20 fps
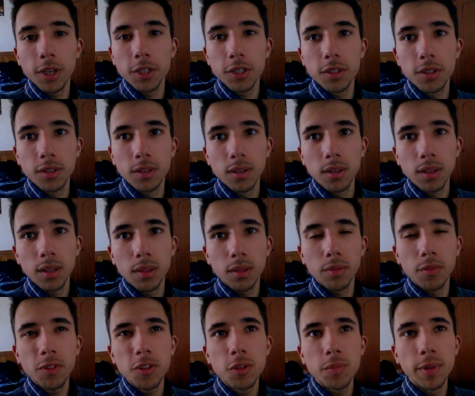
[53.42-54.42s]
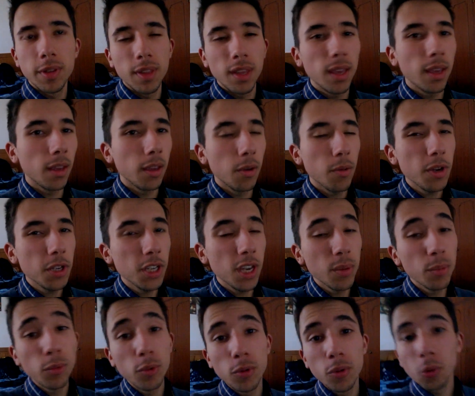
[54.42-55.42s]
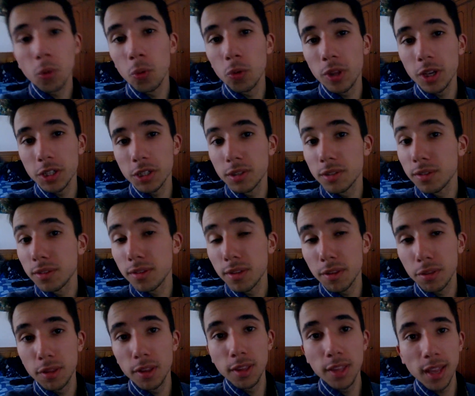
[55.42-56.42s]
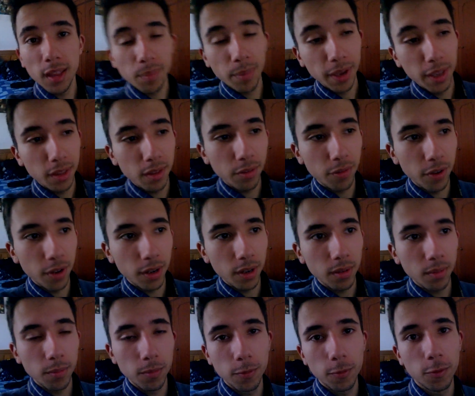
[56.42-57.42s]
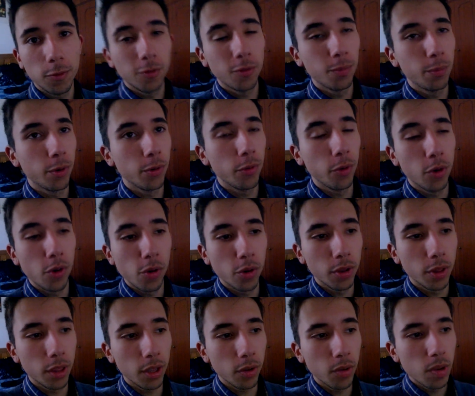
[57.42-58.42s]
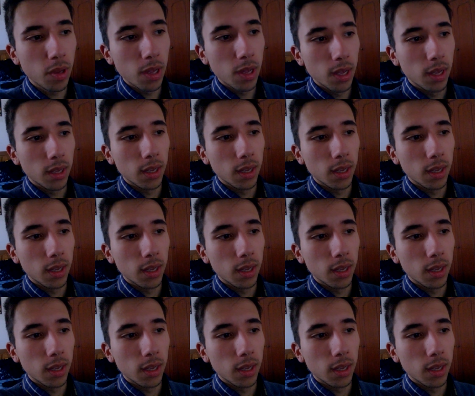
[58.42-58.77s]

teste, felizmente, eu acho que é bom o teste ter sido adiado para quinta-feira, porque foi o que aconteceu.